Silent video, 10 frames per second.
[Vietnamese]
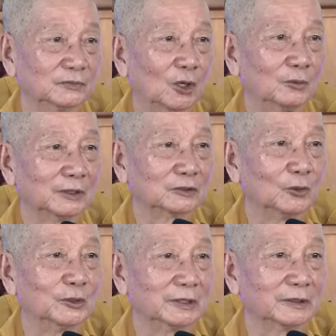Đối với
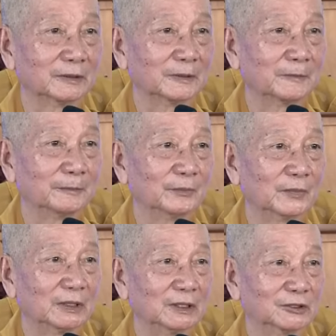tôi đó,
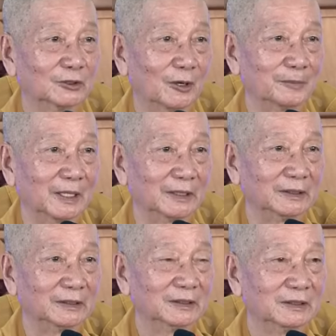thì cái trường hợp này
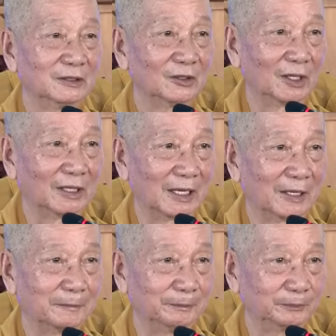gọi
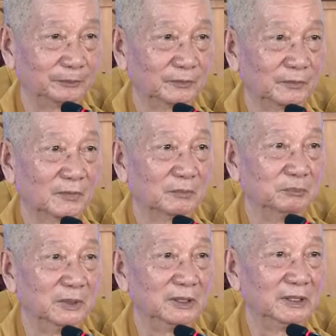là
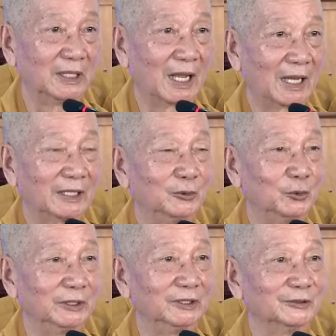12
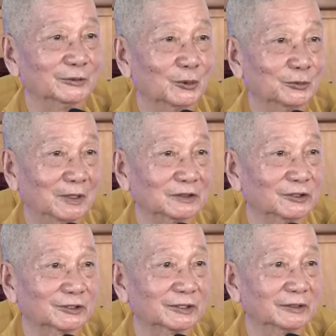nguyện của Phật
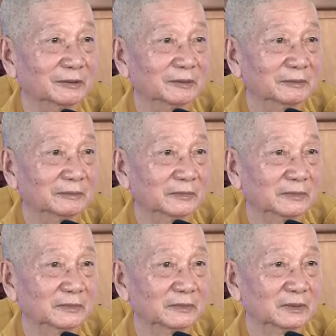Dược Sư,
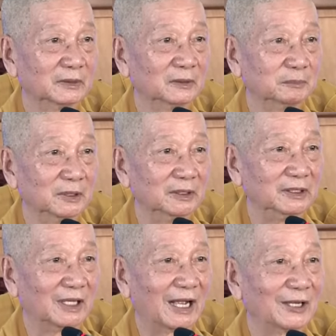
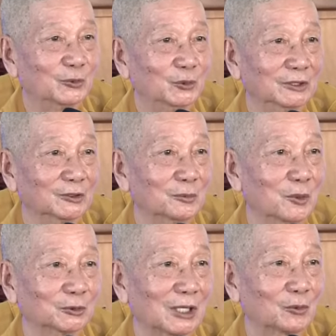12 nguyện của
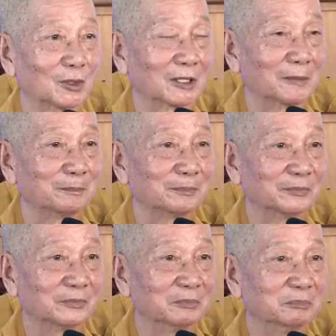Bồ Tát Quan Âm,
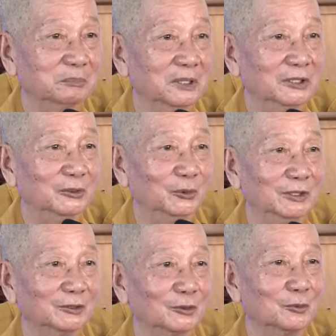10
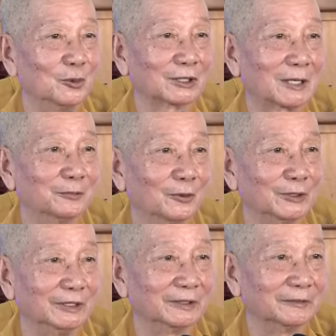nguyện của Bồ Tát Phổ
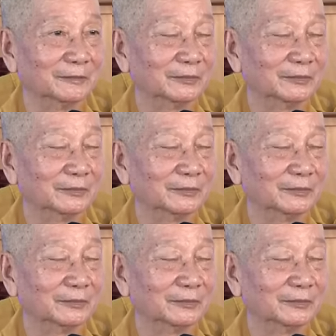Hiền.